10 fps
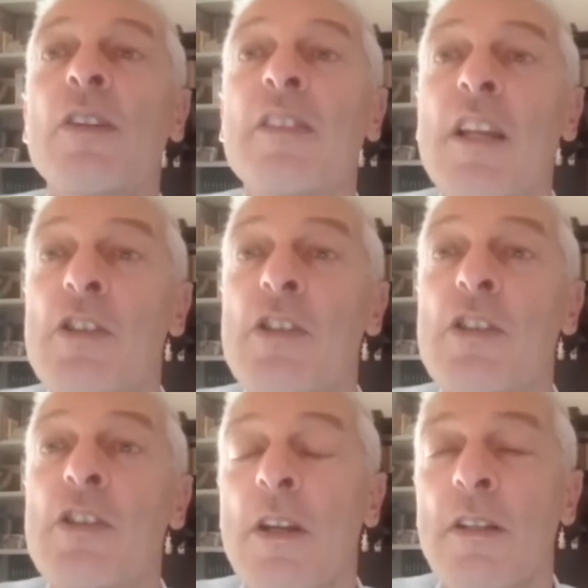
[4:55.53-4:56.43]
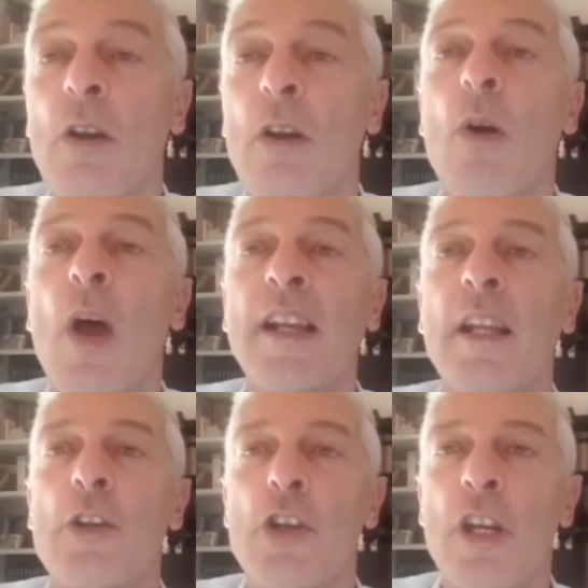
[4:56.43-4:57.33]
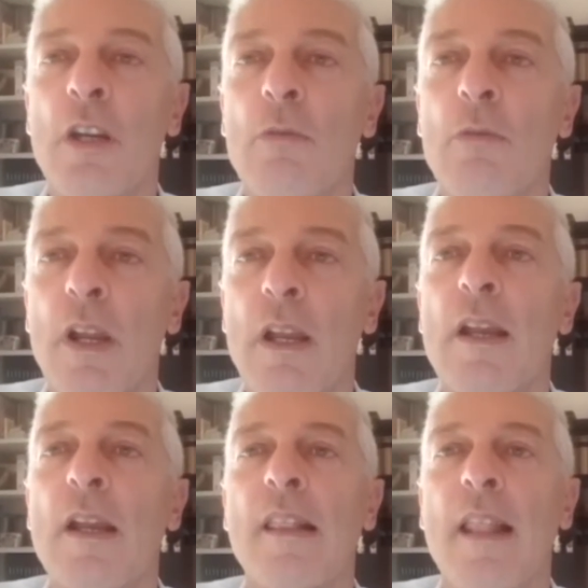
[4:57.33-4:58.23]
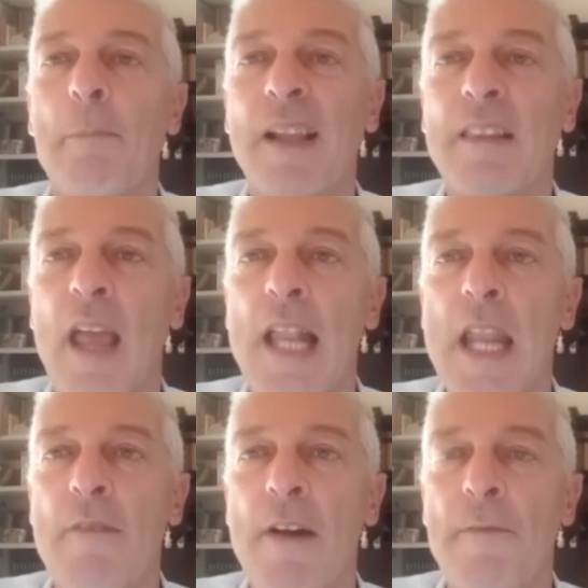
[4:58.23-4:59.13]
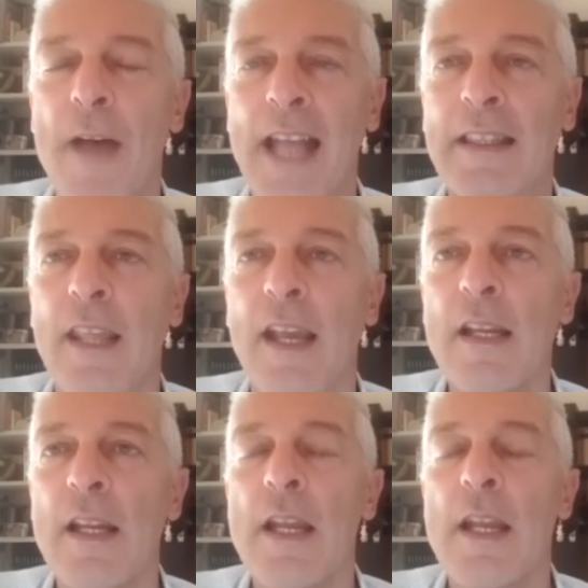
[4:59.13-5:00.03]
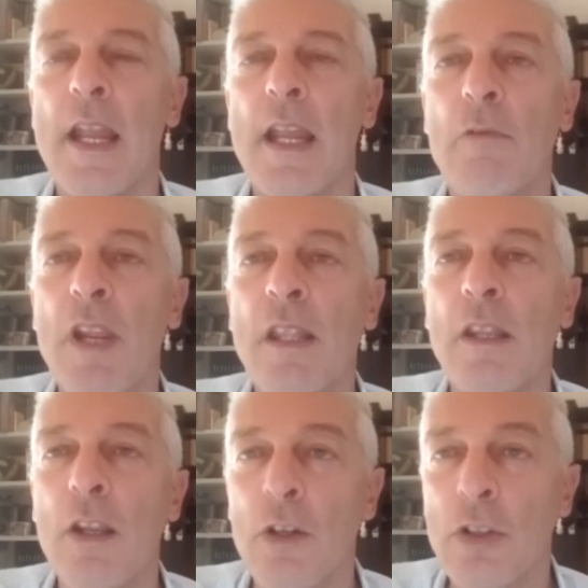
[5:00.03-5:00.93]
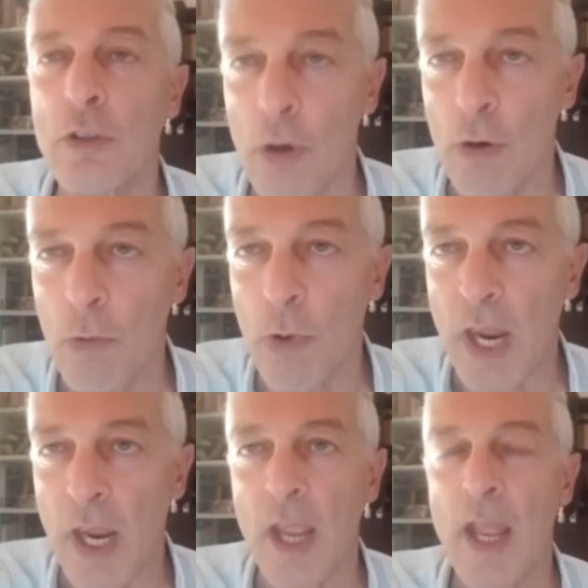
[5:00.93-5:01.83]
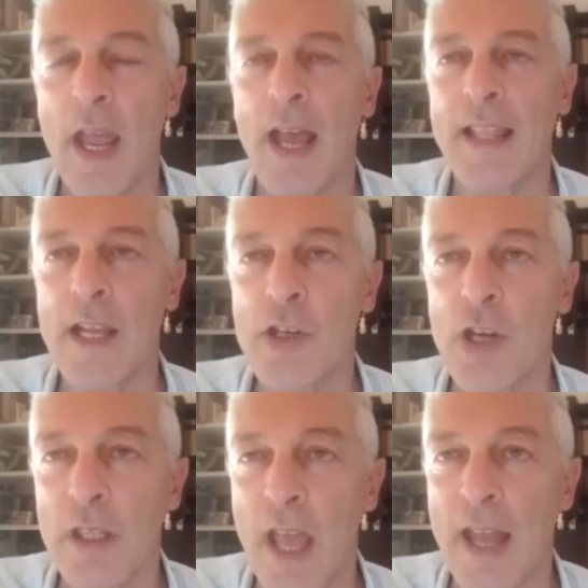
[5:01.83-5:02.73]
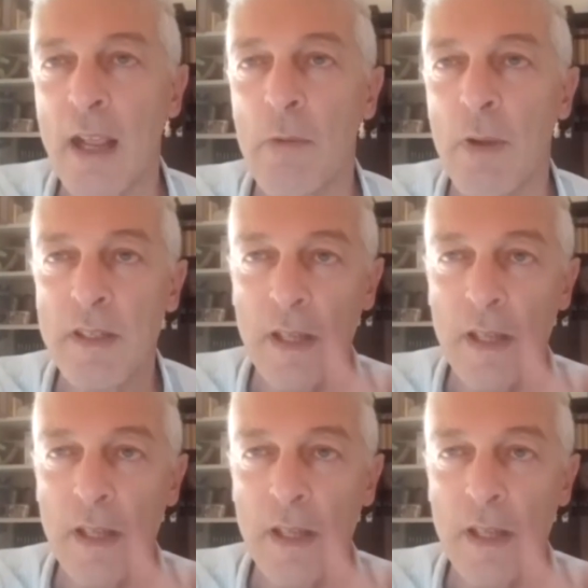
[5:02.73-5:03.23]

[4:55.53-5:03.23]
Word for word: se ce ne sono anche 5, la battaglia va fatta. E quindi io sto qui ad accettare questa